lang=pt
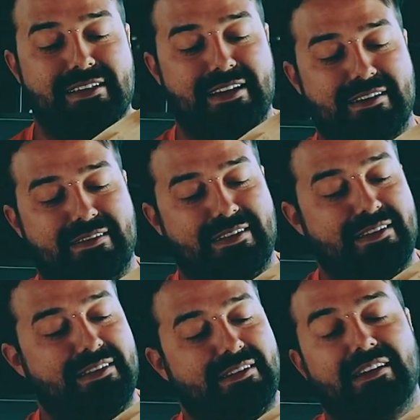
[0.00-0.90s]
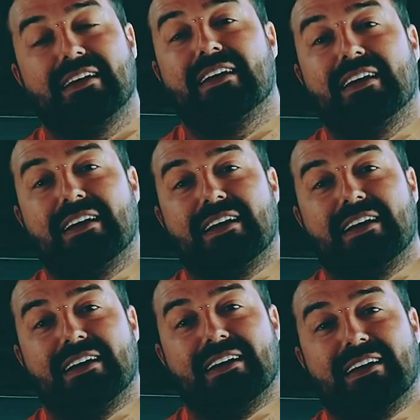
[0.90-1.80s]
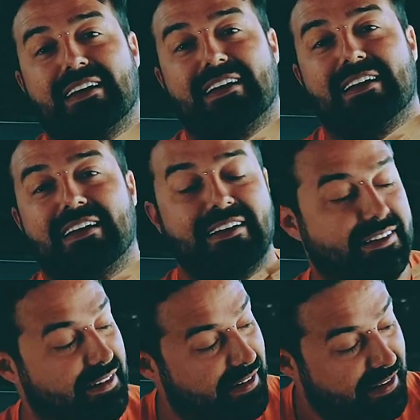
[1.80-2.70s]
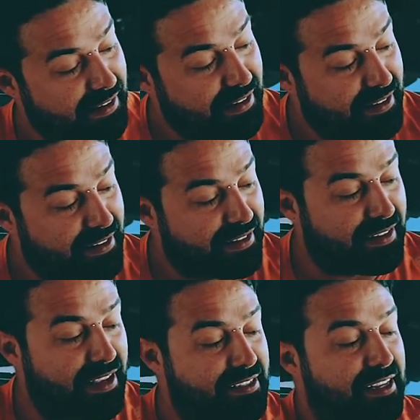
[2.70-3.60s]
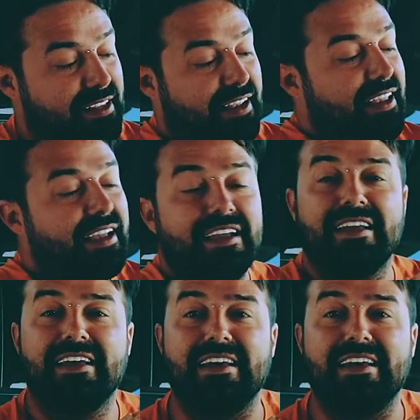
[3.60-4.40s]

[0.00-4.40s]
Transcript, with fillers: Não. Não é da... não é Lion Gun? Tá escrito aqui.